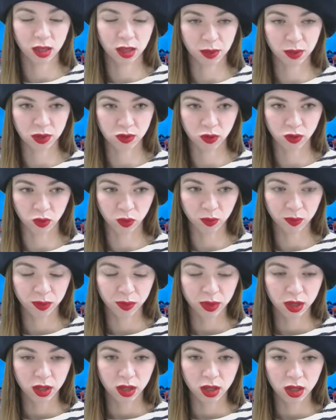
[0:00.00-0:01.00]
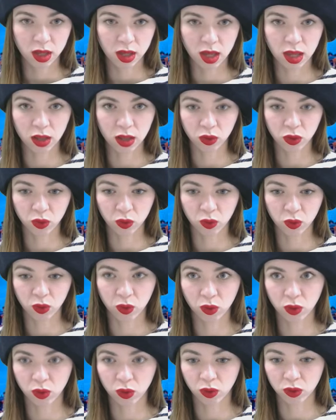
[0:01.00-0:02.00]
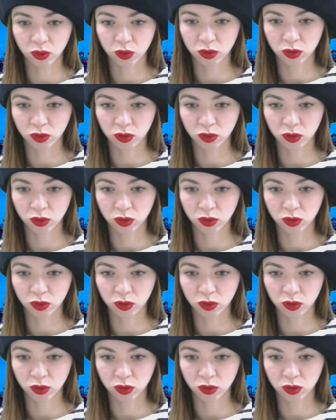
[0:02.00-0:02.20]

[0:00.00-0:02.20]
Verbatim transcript: きますよえっと